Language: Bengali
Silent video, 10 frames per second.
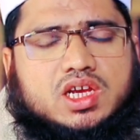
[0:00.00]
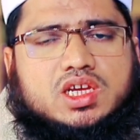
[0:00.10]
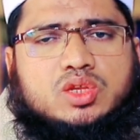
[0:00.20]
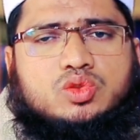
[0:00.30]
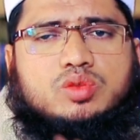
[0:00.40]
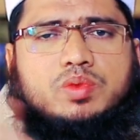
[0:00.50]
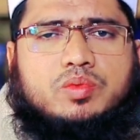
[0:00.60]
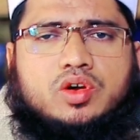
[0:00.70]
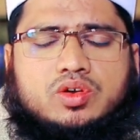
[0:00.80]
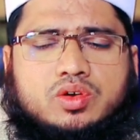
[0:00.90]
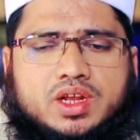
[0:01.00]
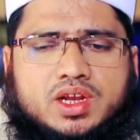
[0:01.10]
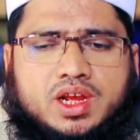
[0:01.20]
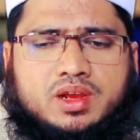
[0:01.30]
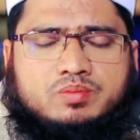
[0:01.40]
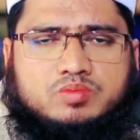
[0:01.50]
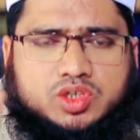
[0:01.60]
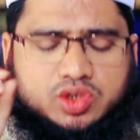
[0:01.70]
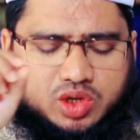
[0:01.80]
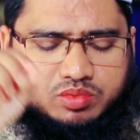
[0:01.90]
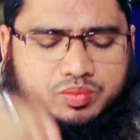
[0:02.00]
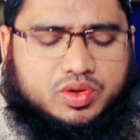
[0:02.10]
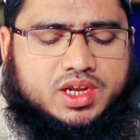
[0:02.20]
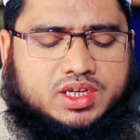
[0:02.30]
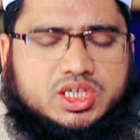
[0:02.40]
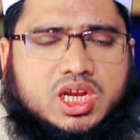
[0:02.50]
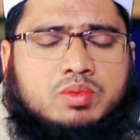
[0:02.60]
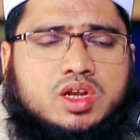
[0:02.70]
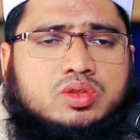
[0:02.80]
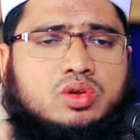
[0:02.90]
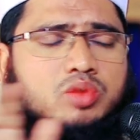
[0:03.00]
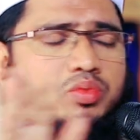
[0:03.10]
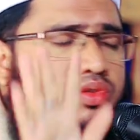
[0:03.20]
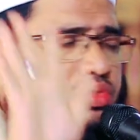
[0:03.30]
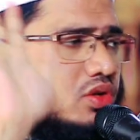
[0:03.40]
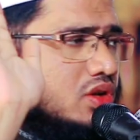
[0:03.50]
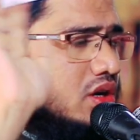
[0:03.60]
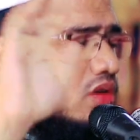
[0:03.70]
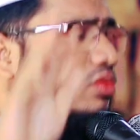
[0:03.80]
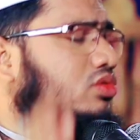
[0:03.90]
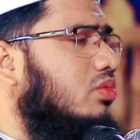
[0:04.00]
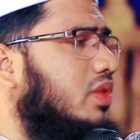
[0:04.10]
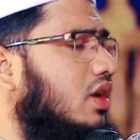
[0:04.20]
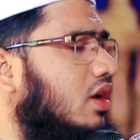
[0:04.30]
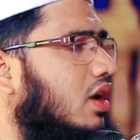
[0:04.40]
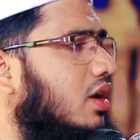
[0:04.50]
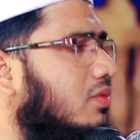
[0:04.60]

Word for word: কিন্তু বিবাহ করে না বিশ্বনবী বলেন সে আমার দলভুক্ত নয় নাউজুবিল্লাহ